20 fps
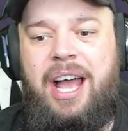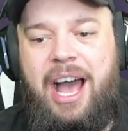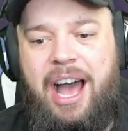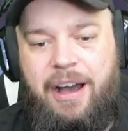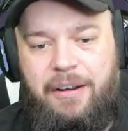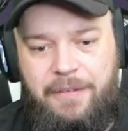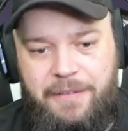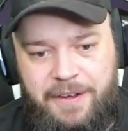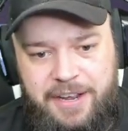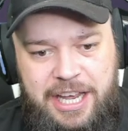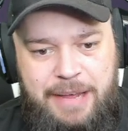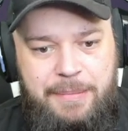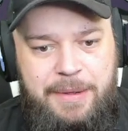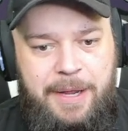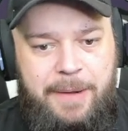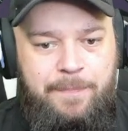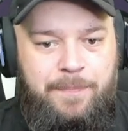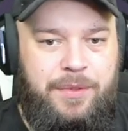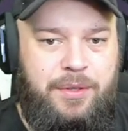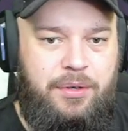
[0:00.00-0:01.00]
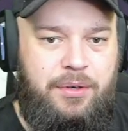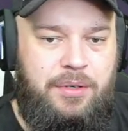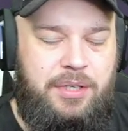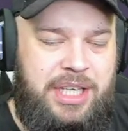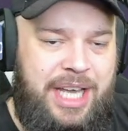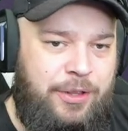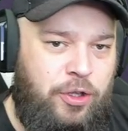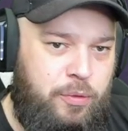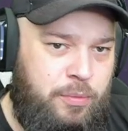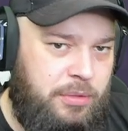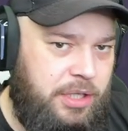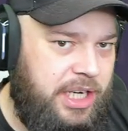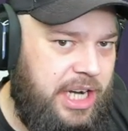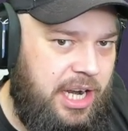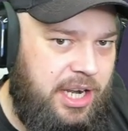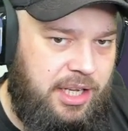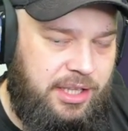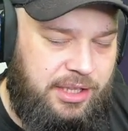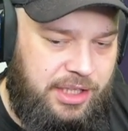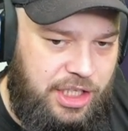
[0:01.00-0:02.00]
АВМы, ну, но я думаю,
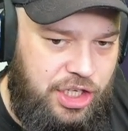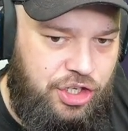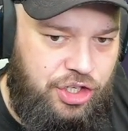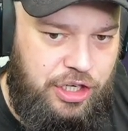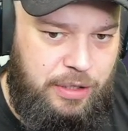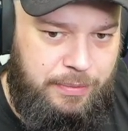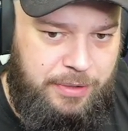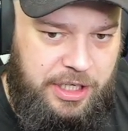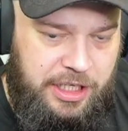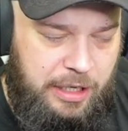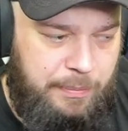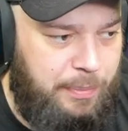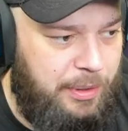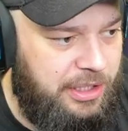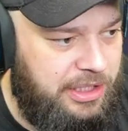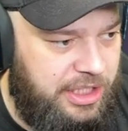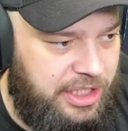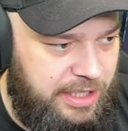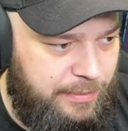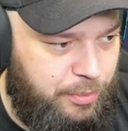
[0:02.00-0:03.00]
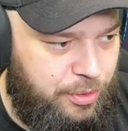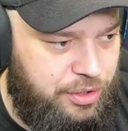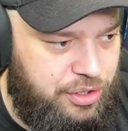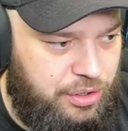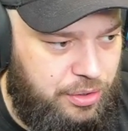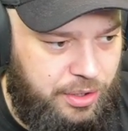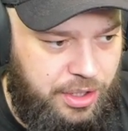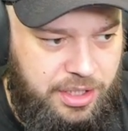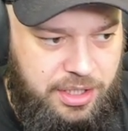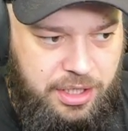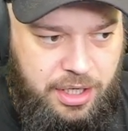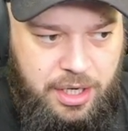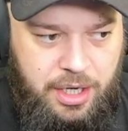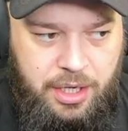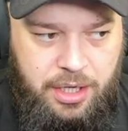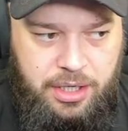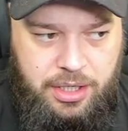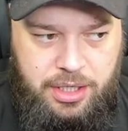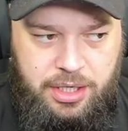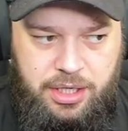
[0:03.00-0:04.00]
реально, тысячи-полторы будет стоить.
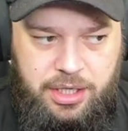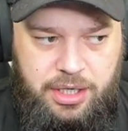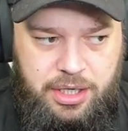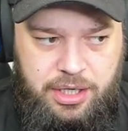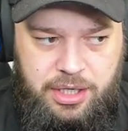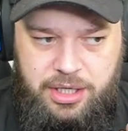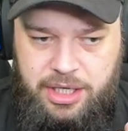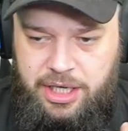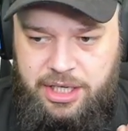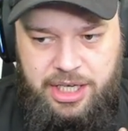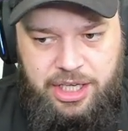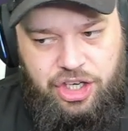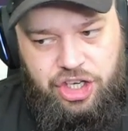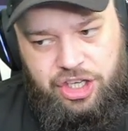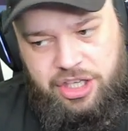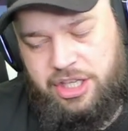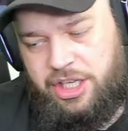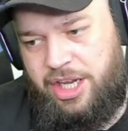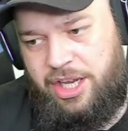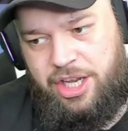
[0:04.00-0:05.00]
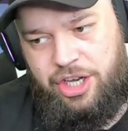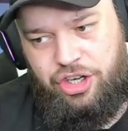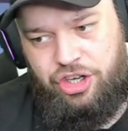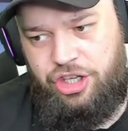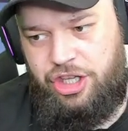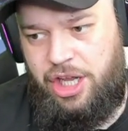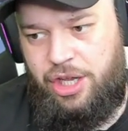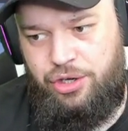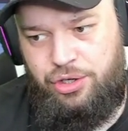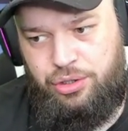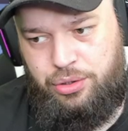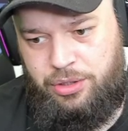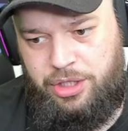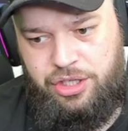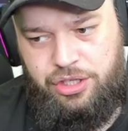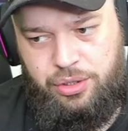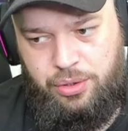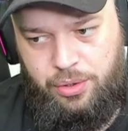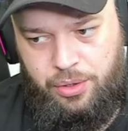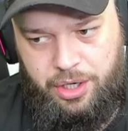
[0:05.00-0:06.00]
И я, честно, я не ожидал, что
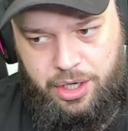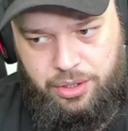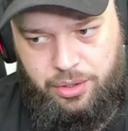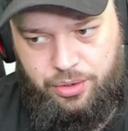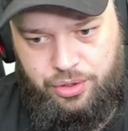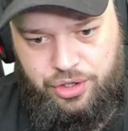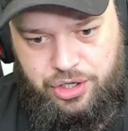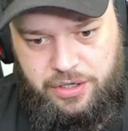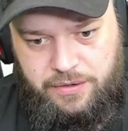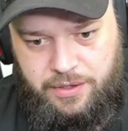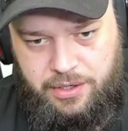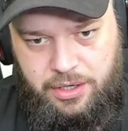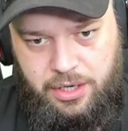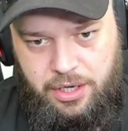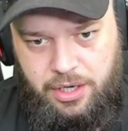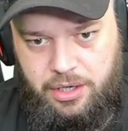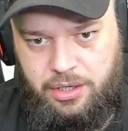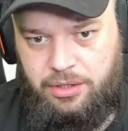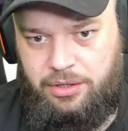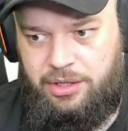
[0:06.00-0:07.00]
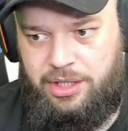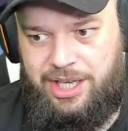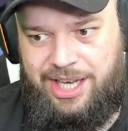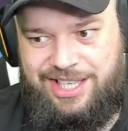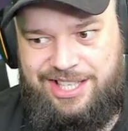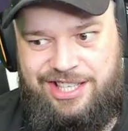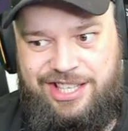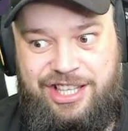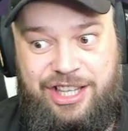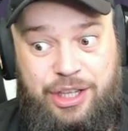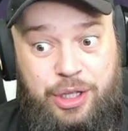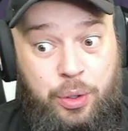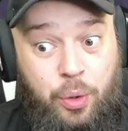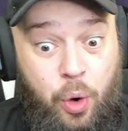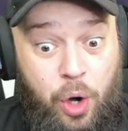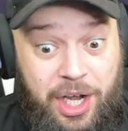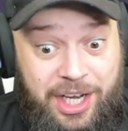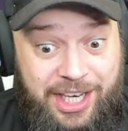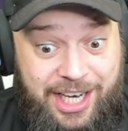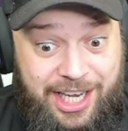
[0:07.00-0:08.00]
настолько дешево.
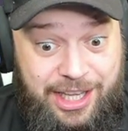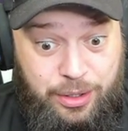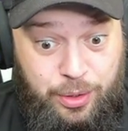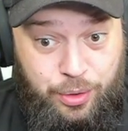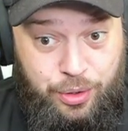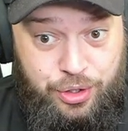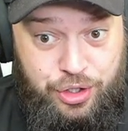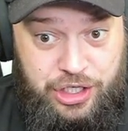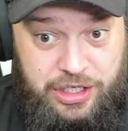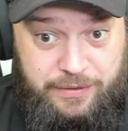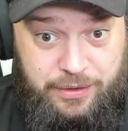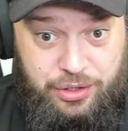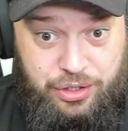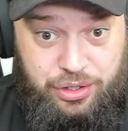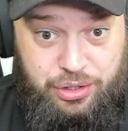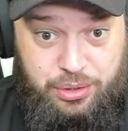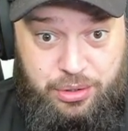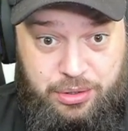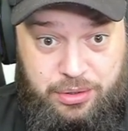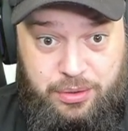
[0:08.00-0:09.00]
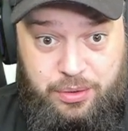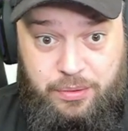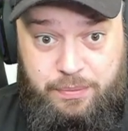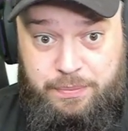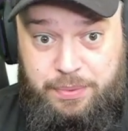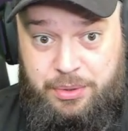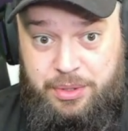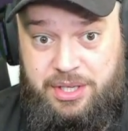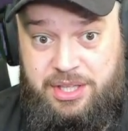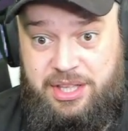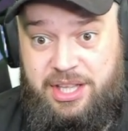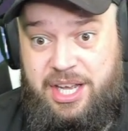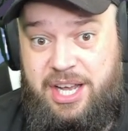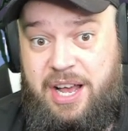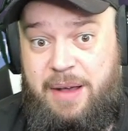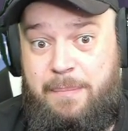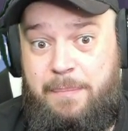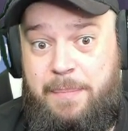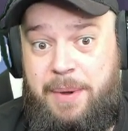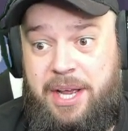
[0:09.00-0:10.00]
Настолько дешево, что, ну, просто
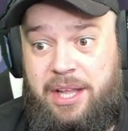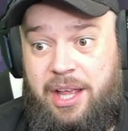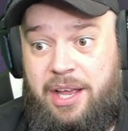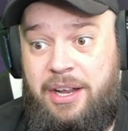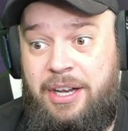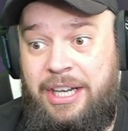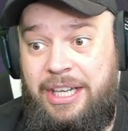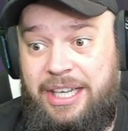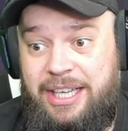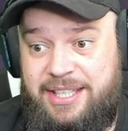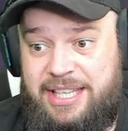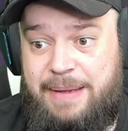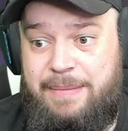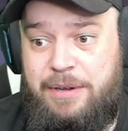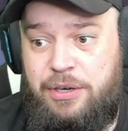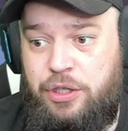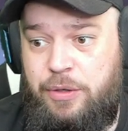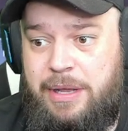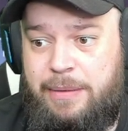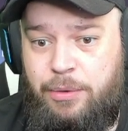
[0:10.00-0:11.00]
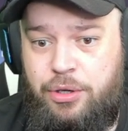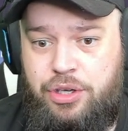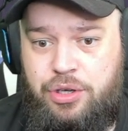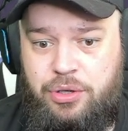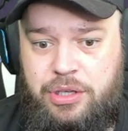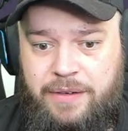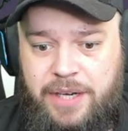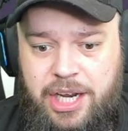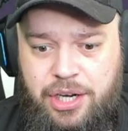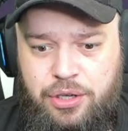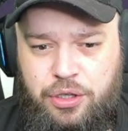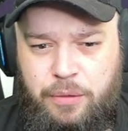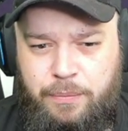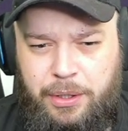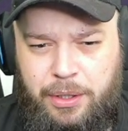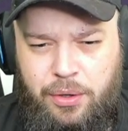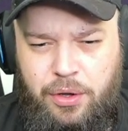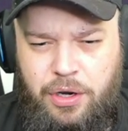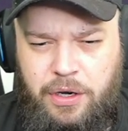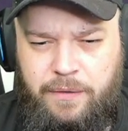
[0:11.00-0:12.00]
габела. Самое, что меня больше удивляет, что
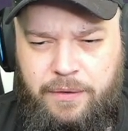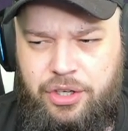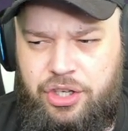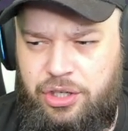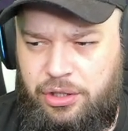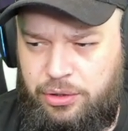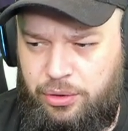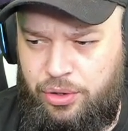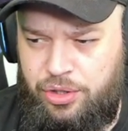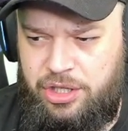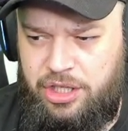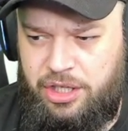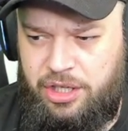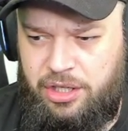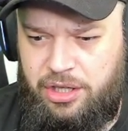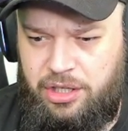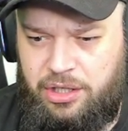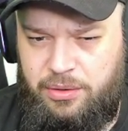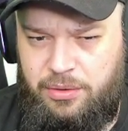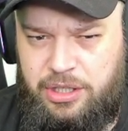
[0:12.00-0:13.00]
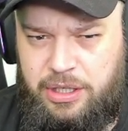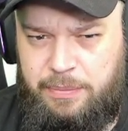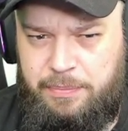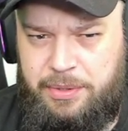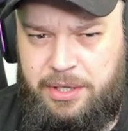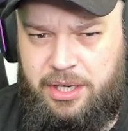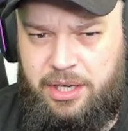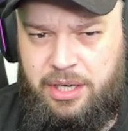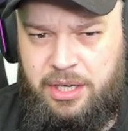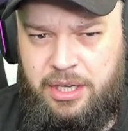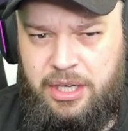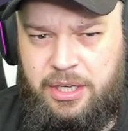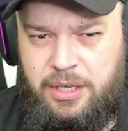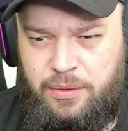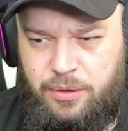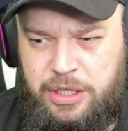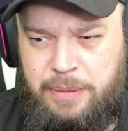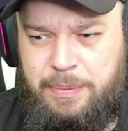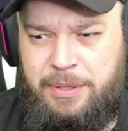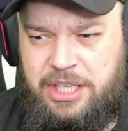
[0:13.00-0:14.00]
брелок вышел тоже на рынок. Ну, типа,
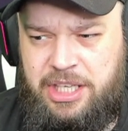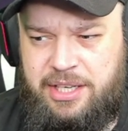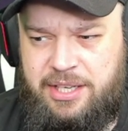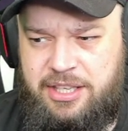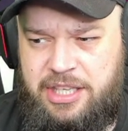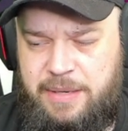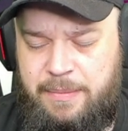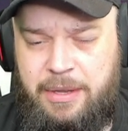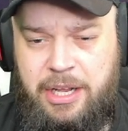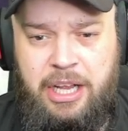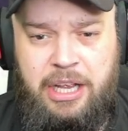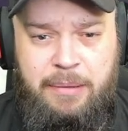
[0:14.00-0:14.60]
ну, типа, хер с ним.